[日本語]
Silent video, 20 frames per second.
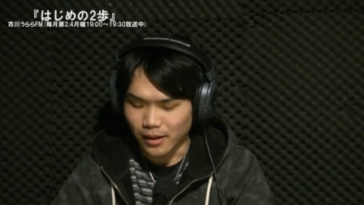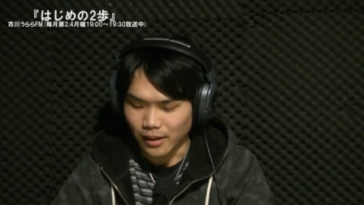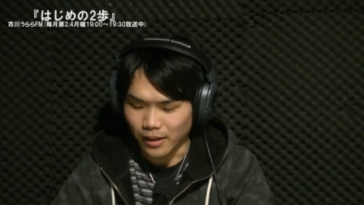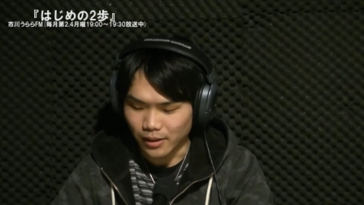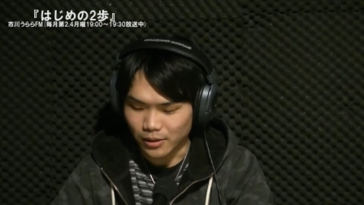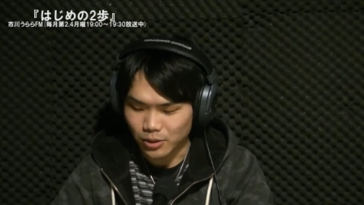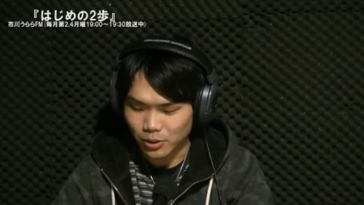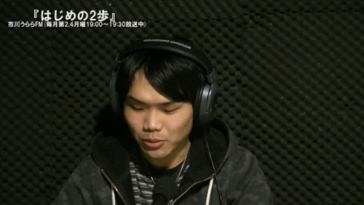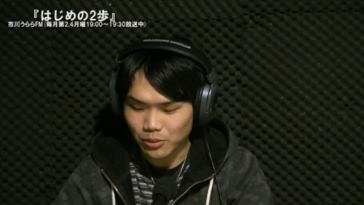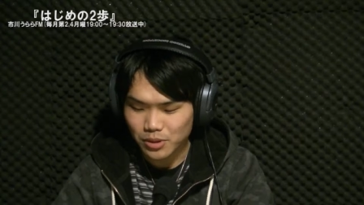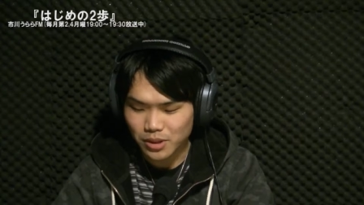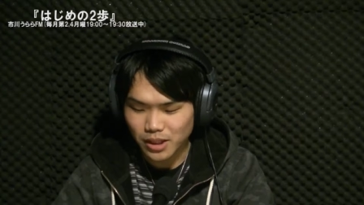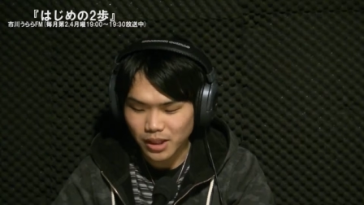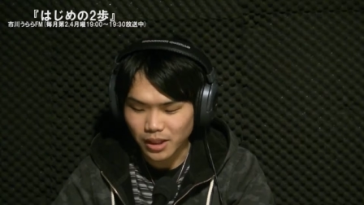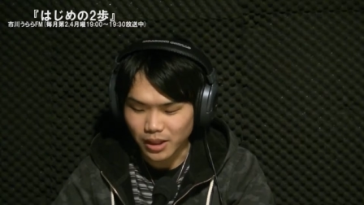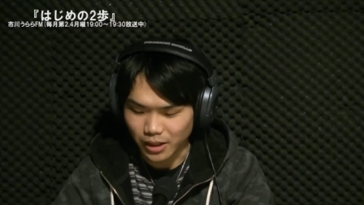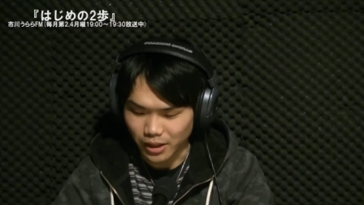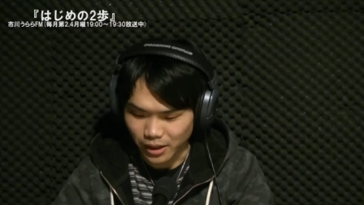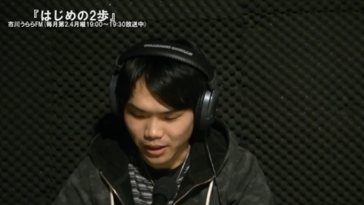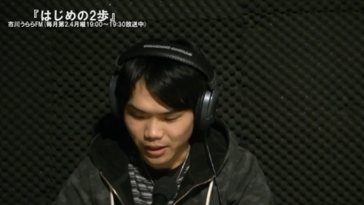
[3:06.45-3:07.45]
えー、銚子
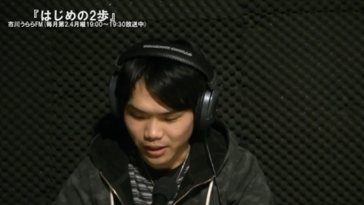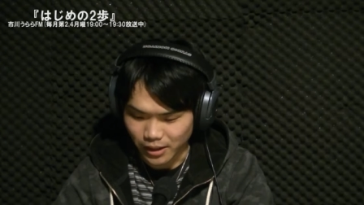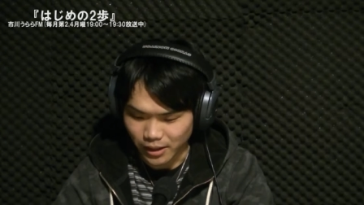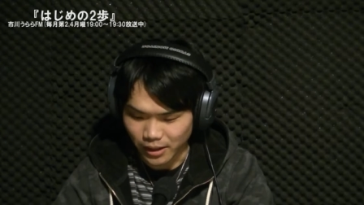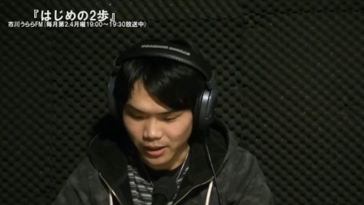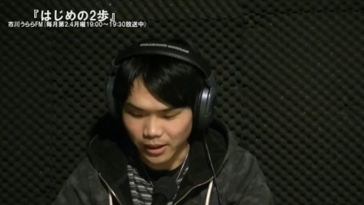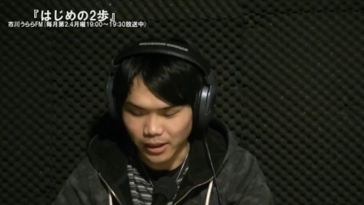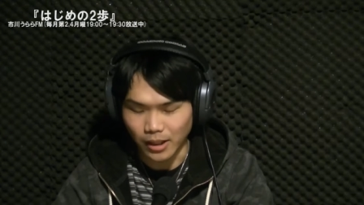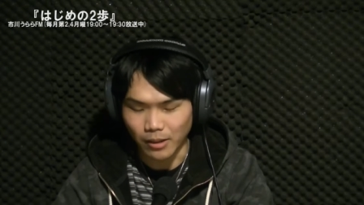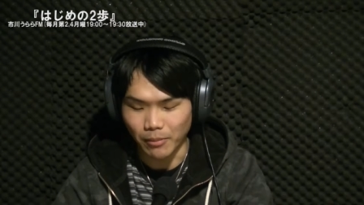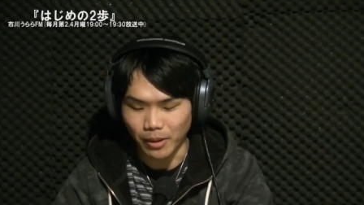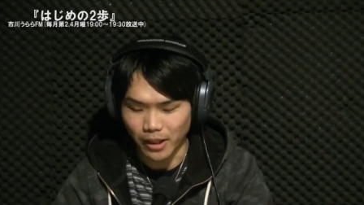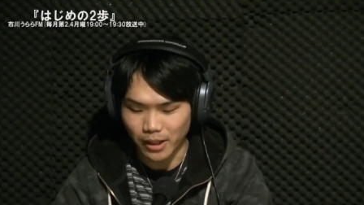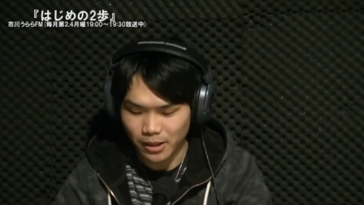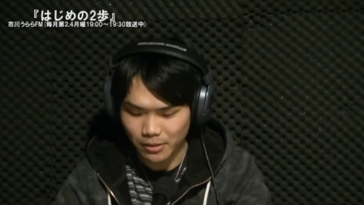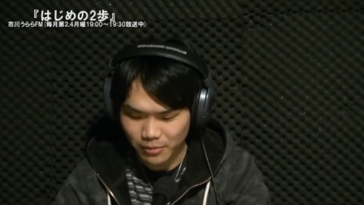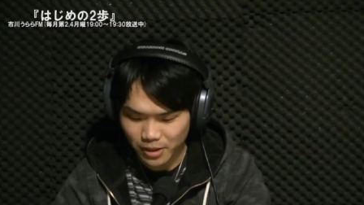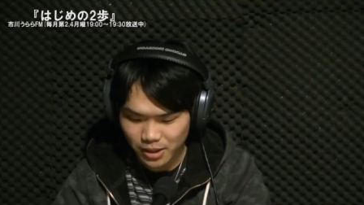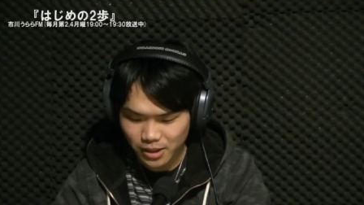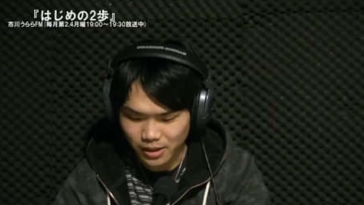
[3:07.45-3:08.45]
駅に行ってまい
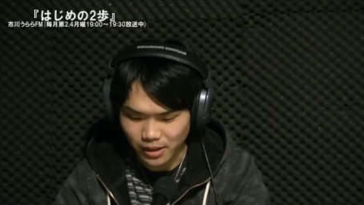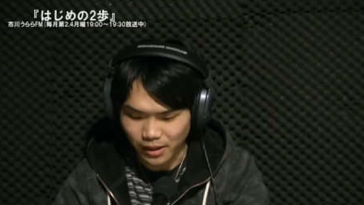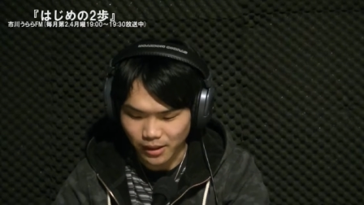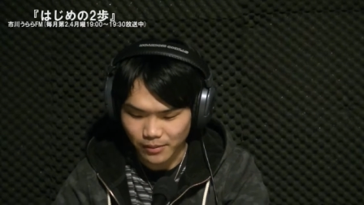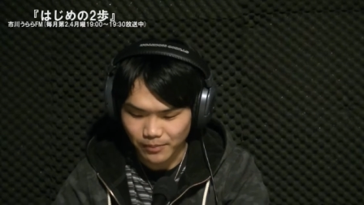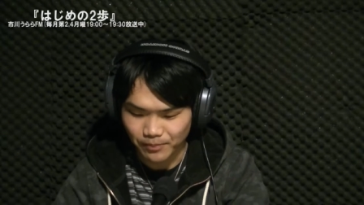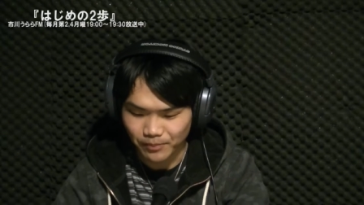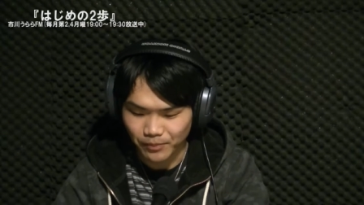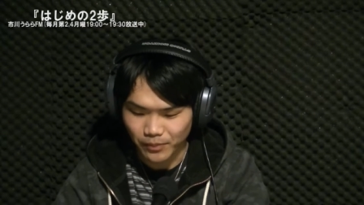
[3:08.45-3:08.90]
りました、